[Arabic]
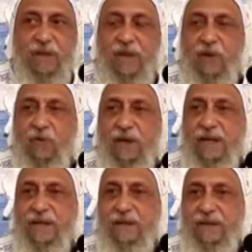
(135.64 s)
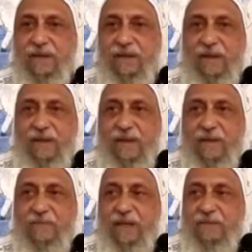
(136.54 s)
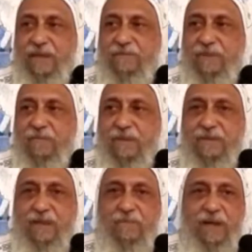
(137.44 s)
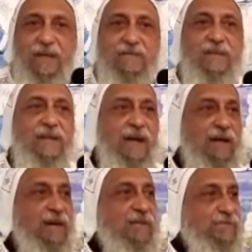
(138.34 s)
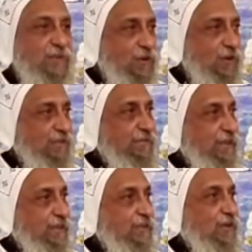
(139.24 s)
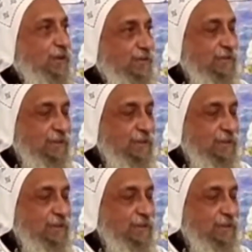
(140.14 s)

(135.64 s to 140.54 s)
ولكن لم يكتف المسيح بهذه الأعياد فقط في إظهار